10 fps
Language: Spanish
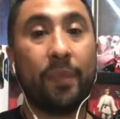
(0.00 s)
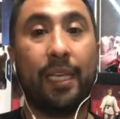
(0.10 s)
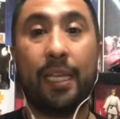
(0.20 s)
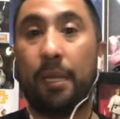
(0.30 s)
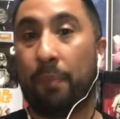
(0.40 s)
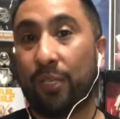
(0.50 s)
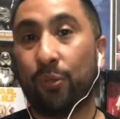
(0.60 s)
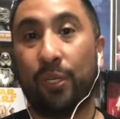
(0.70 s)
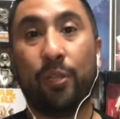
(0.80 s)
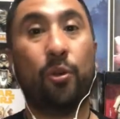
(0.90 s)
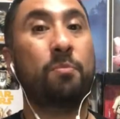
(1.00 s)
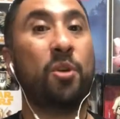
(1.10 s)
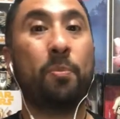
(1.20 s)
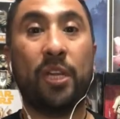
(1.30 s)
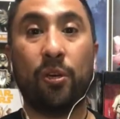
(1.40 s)
y de paso les doy mi
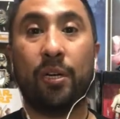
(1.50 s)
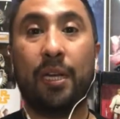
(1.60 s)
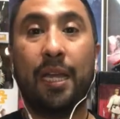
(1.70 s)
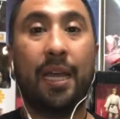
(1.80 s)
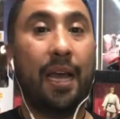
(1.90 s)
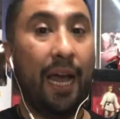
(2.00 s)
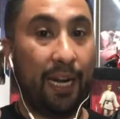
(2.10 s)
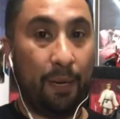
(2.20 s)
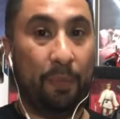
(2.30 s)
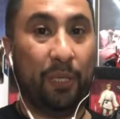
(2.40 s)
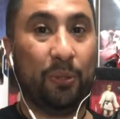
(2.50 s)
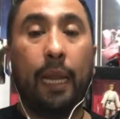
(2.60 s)
opinión al respecto.